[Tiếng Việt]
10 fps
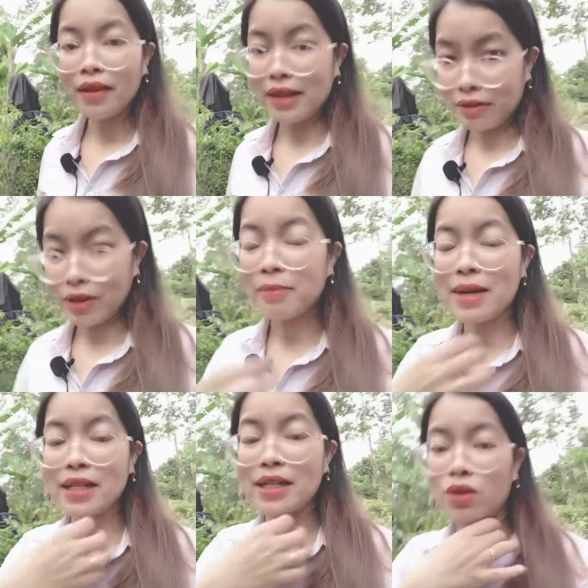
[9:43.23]
vào dạ, kết
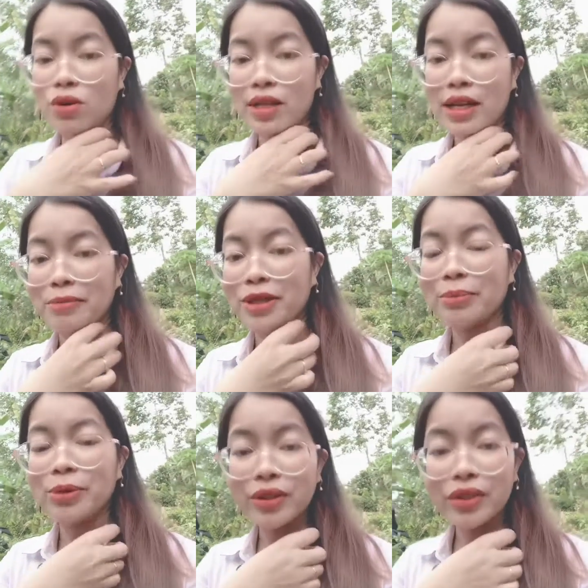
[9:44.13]
bạn zalo với em rồi
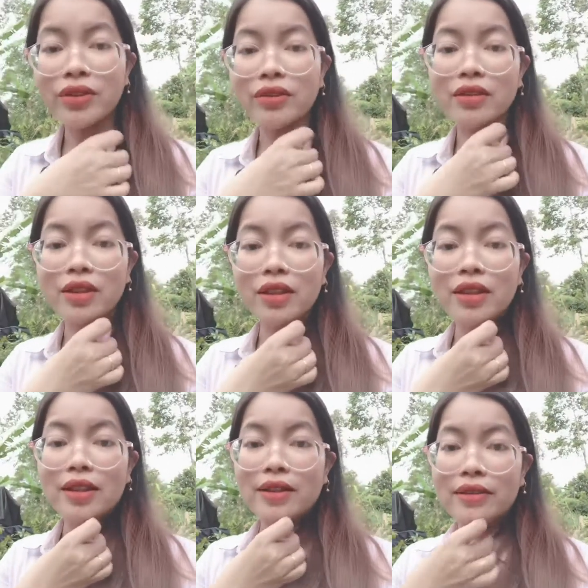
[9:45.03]
em gửi hình
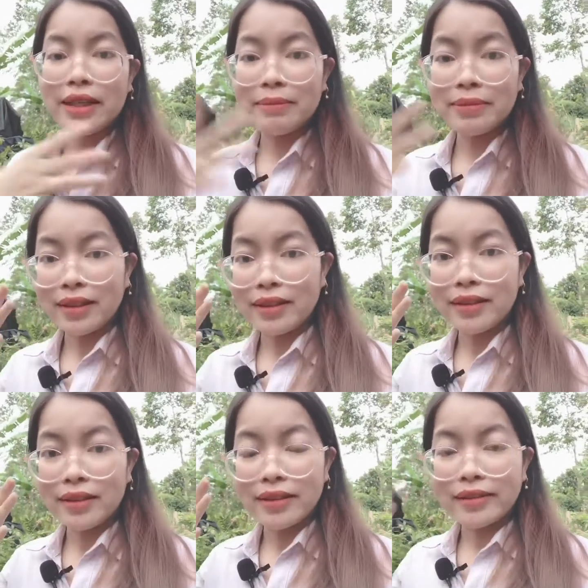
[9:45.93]
rồi em sẽ
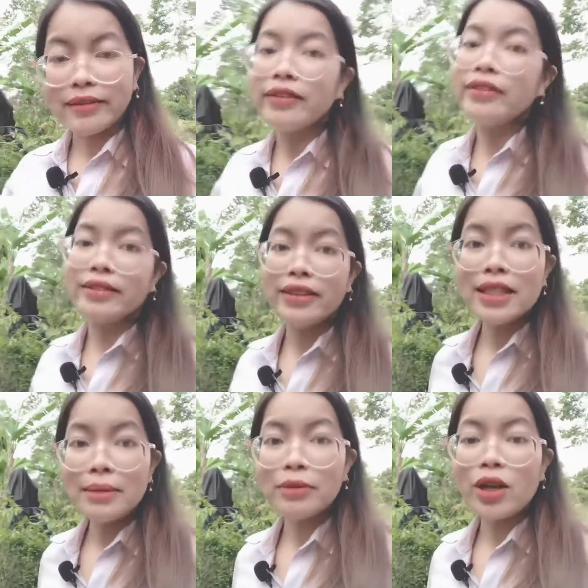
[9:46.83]
à, gửi
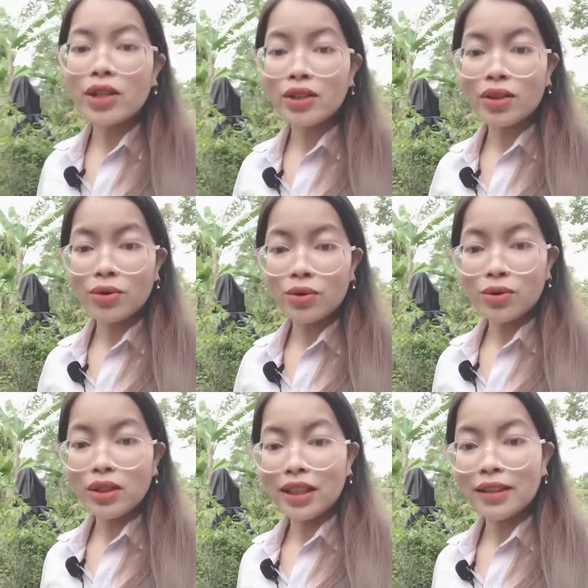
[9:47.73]
ship code cho cô
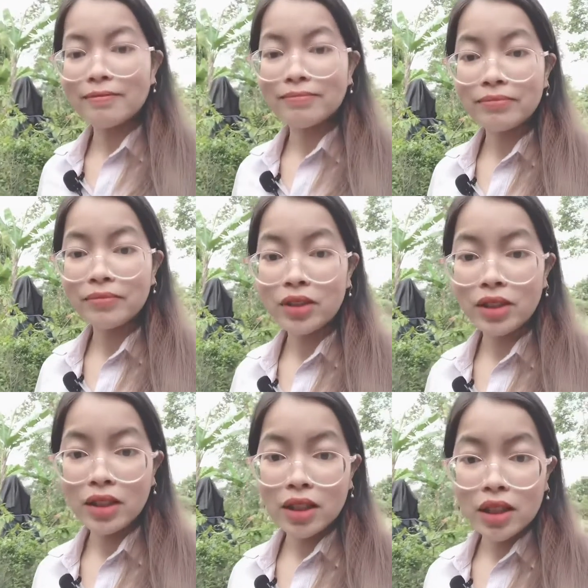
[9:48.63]
chú anh chị
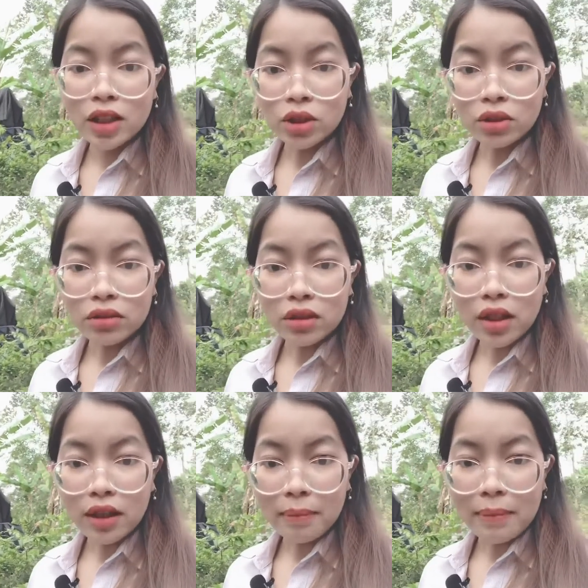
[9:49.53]
trường
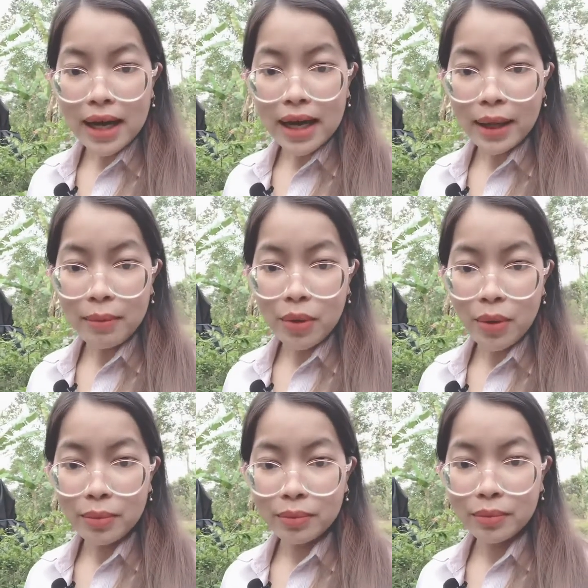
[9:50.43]
hưng
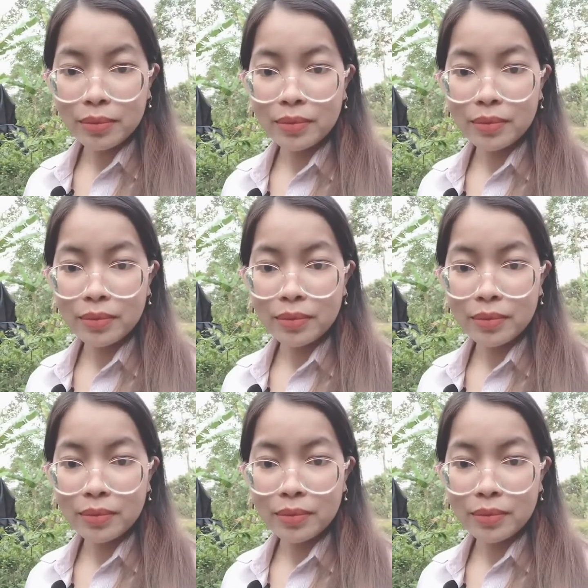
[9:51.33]
324